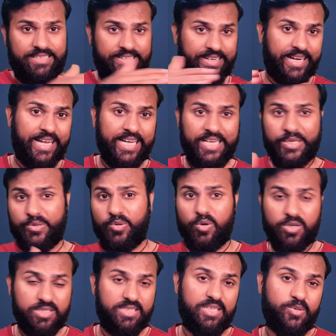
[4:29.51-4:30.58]
ट्रैक
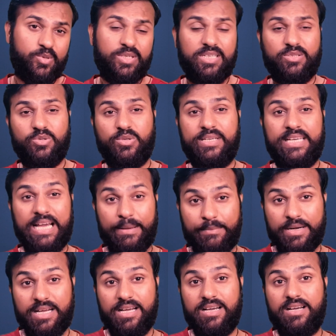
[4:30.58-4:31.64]
रिकॉर्ड्स देखो ना तो
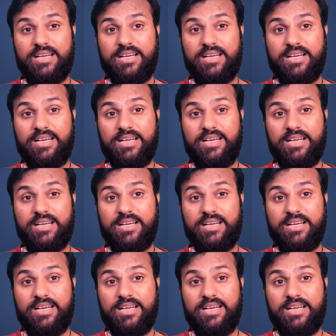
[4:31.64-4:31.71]
कैमरा